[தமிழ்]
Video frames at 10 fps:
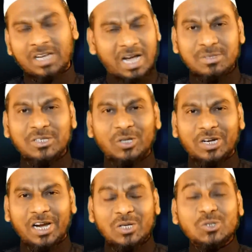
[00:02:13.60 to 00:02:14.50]
ஆம்
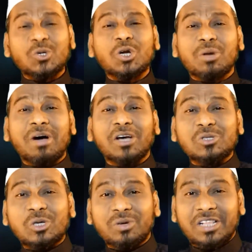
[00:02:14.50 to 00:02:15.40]
சகோதரர்களை சுருக்கமாக
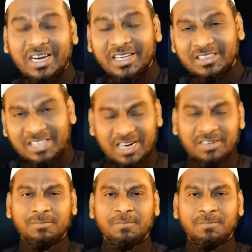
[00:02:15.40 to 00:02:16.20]
சொல்வதாக இருந்தால்